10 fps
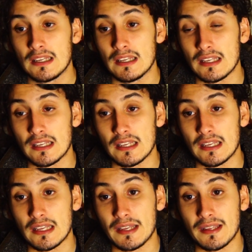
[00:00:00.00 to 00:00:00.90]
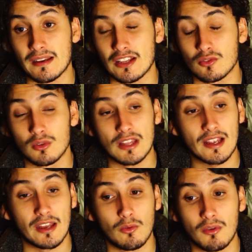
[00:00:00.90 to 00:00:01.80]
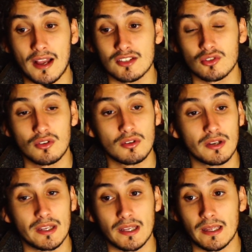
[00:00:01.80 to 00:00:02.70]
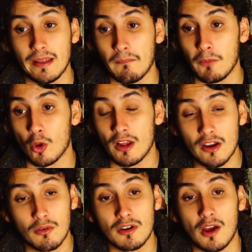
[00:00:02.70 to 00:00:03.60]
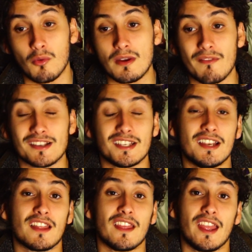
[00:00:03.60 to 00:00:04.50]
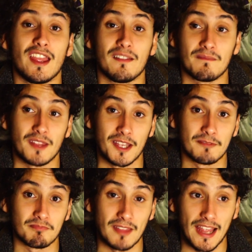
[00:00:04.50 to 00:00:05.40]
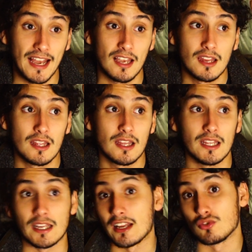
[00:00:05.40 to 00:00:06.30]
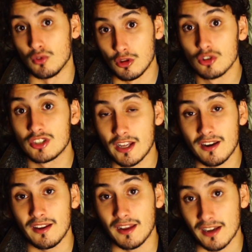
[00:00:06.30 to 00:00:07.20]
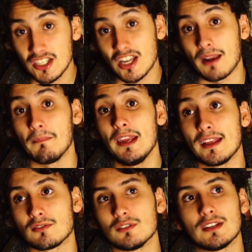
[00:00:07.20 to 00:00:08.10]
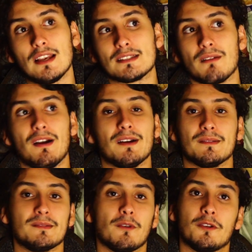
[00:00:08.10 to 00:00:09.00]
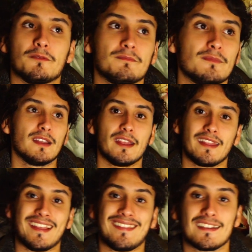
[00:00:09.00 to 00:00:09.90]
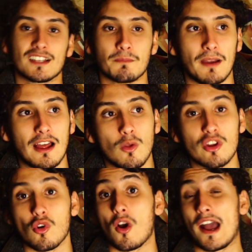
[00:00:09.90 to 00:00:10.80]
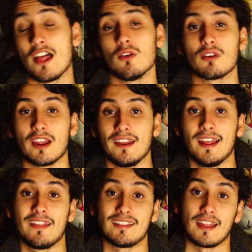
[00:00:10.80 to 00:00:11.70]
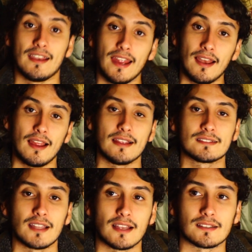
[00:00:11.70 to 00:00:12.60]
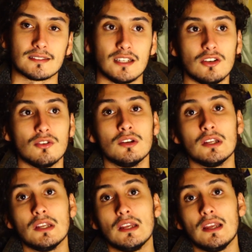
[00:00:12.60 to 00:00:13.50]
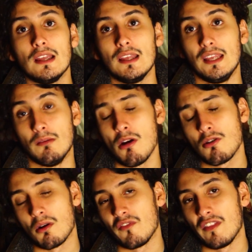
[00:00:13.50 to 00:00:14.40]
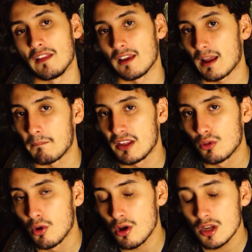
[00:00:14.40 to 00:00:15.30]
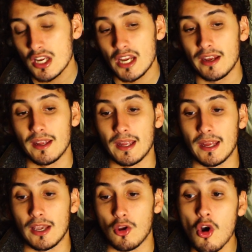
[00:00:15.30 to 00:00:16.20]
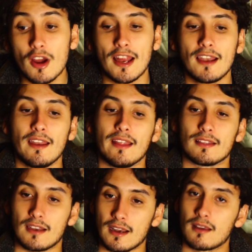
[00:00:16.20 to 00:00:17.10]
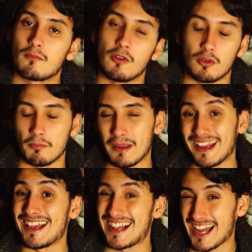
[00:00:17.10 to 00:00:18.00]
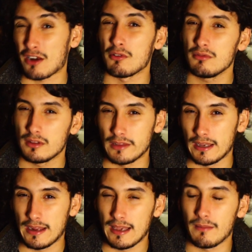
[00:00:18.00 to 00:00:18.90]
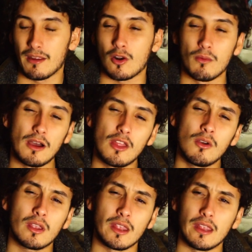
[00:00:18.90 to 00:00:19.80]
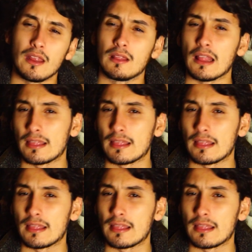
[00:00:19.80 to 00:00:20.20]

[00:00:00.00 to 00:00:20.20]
Eh, resulta que en un caso eh, violaron a una vecina de, él y resultó ser eh, Richard Ramírez. Entonces él estaba, bueno, desesperado, enojado, quería detener a este asesino. Y bueno, al final del capítulo logran entrar, bueno, ver el carro del que le había robado y